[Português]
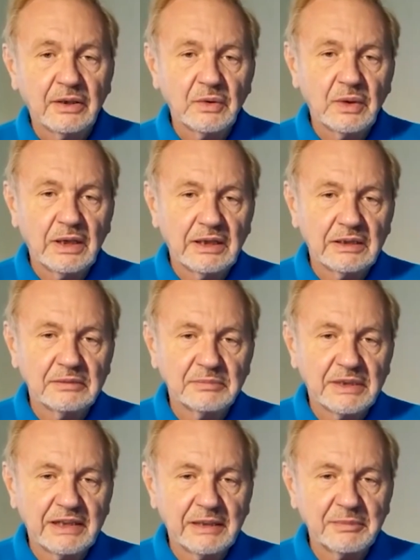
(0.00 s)
Olá,
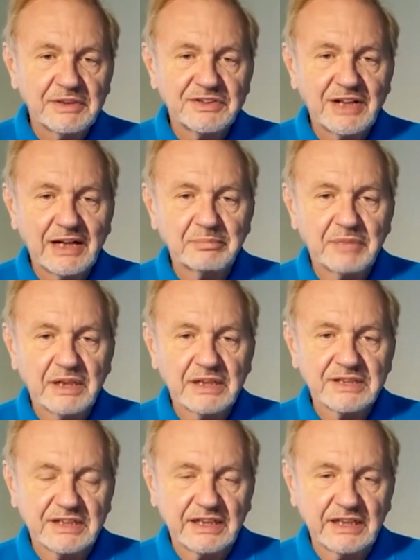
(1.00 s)
meu nome é Jack
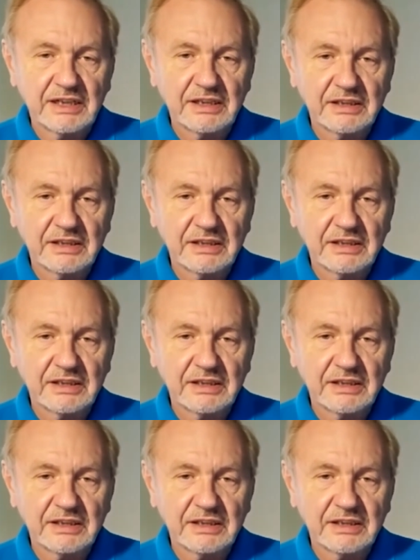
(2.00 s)
Barsky.